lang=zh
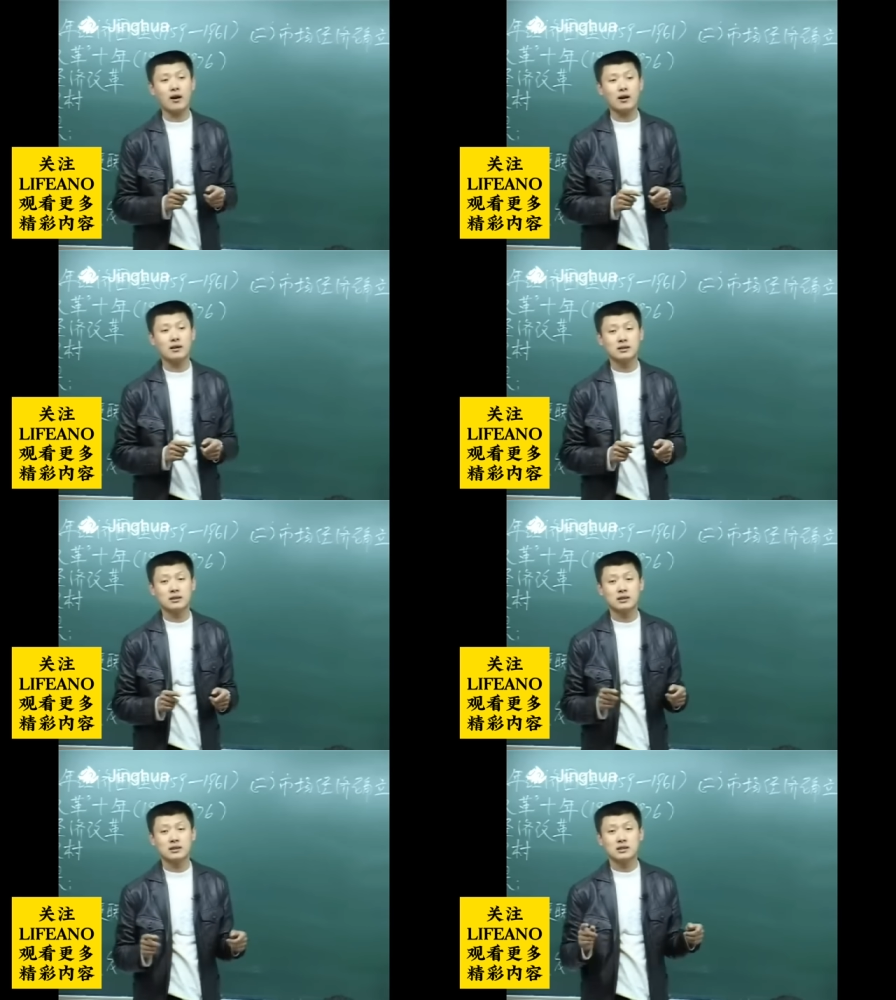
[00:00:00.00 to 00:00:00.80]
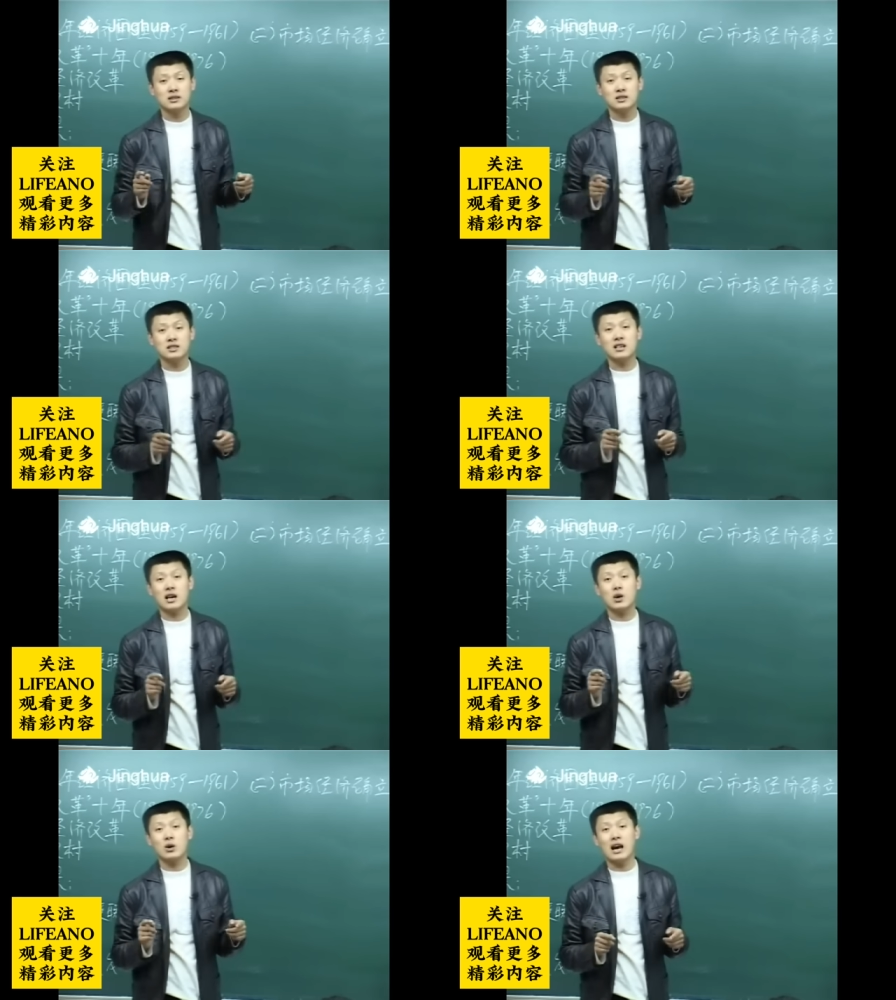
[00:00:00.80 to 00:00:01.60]
啊？”现
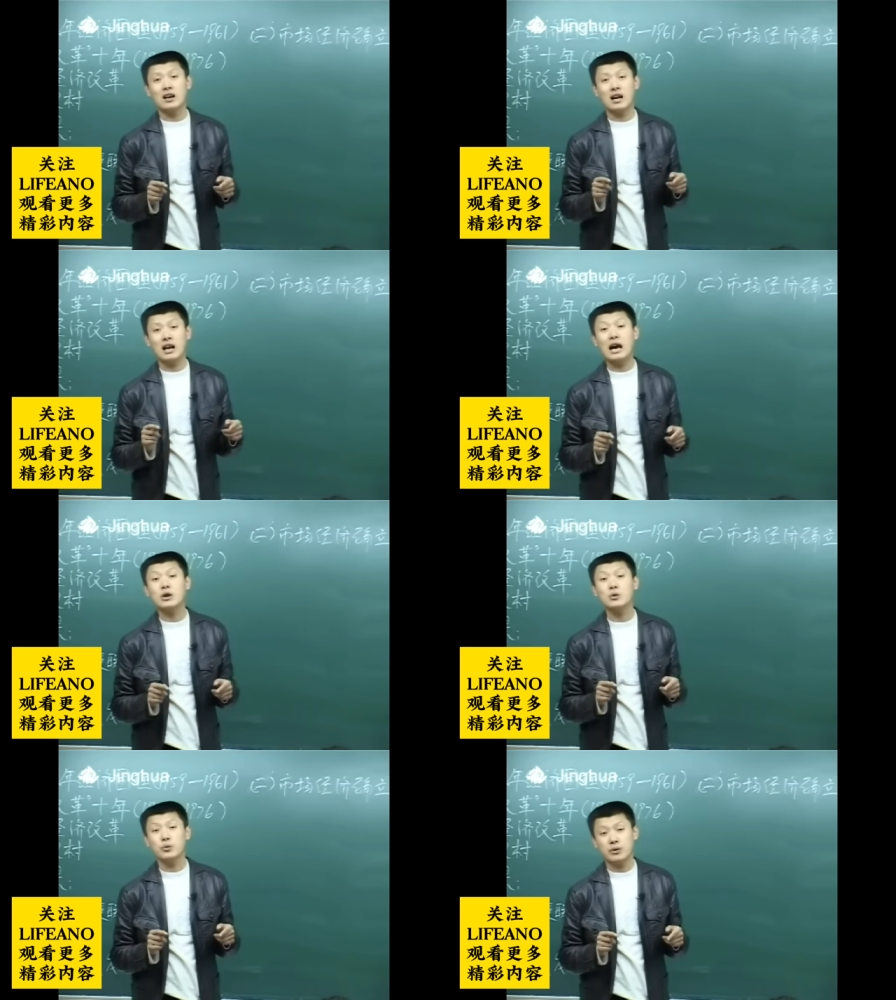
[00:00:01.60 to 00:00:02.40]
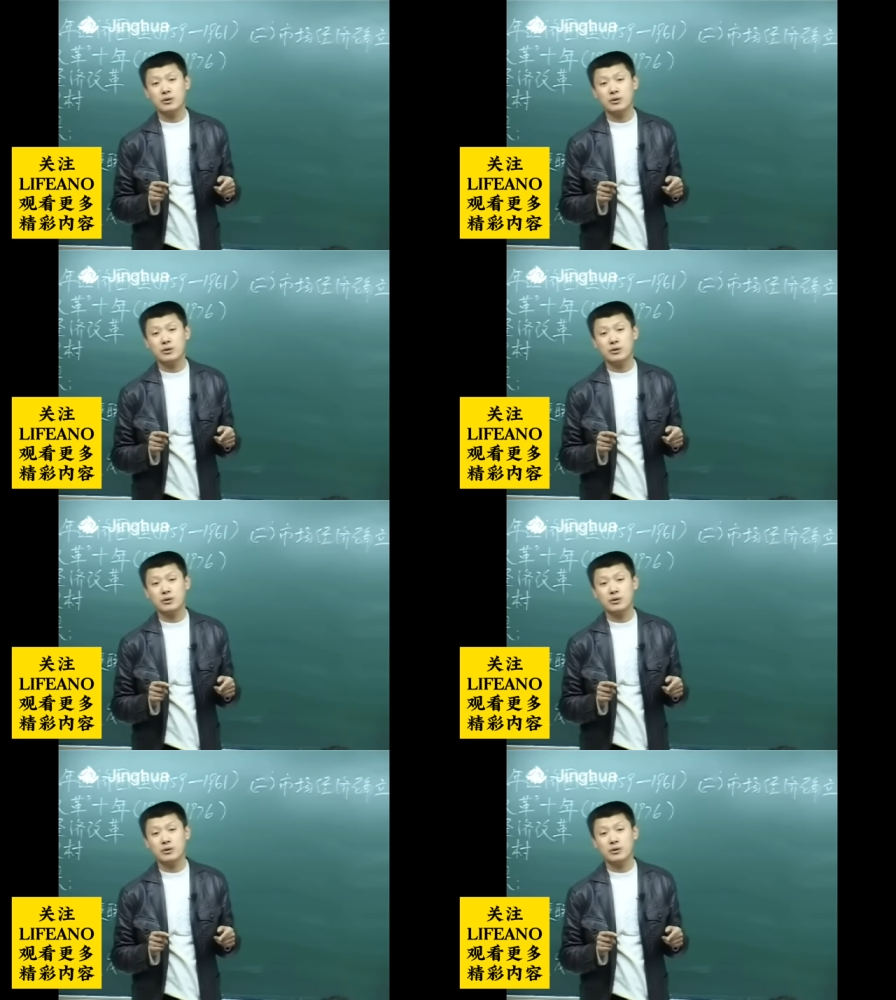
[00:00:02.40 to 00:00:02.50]
在有两男两女，